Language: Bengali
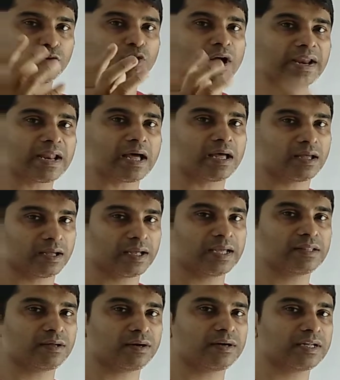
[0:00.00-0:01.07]
গয়না
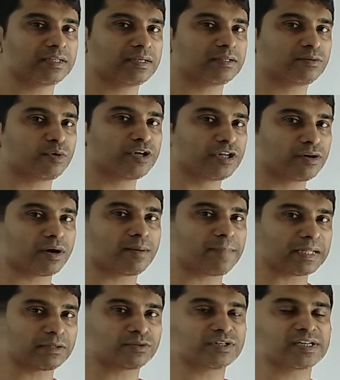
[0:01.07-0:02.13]
এই ধরনের যে তৈরি করা
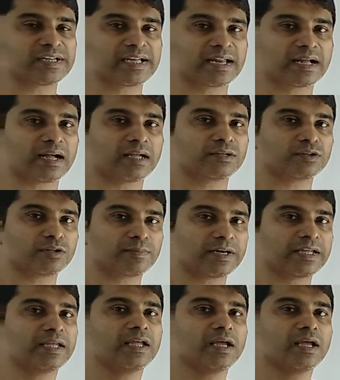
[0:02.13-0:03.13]
পাথর সেটিংয়ের কাজ হতে পারে